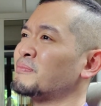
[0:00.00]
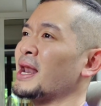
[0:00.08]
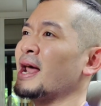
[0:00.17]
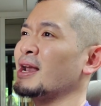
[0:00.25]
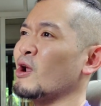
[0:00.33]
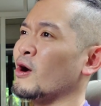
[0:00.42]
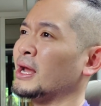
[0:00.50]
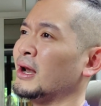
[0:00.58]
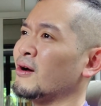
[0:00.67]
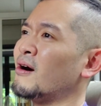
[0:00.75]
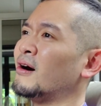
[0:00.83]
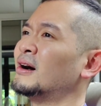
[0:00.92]
พลานอย
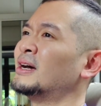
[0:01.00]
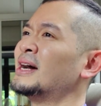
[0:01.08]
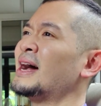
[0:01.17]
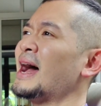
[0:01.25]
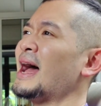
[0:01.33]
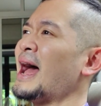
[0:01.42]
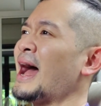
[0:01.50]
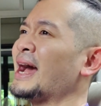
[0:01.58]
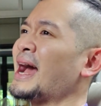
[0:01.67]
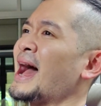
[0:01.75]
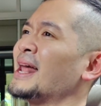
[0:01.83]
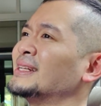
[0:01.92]
แล้วก็
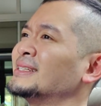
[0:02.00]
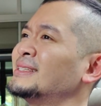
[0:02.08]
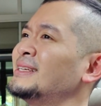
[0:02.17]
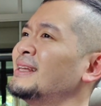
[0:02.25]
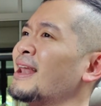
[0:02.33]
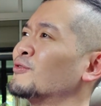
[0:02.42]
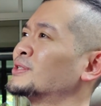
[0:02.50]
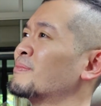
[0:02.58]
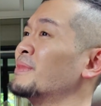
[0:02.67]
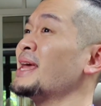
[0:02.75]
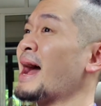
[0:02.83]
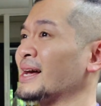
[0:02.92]
อาการที่เรา
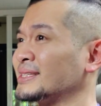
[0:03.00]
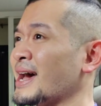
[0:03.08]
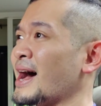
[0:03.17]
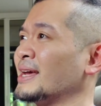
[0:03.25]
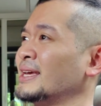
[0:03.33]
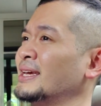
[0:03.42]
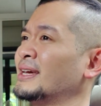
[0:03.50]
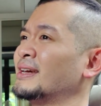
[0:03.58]
จะไม่อยากใช้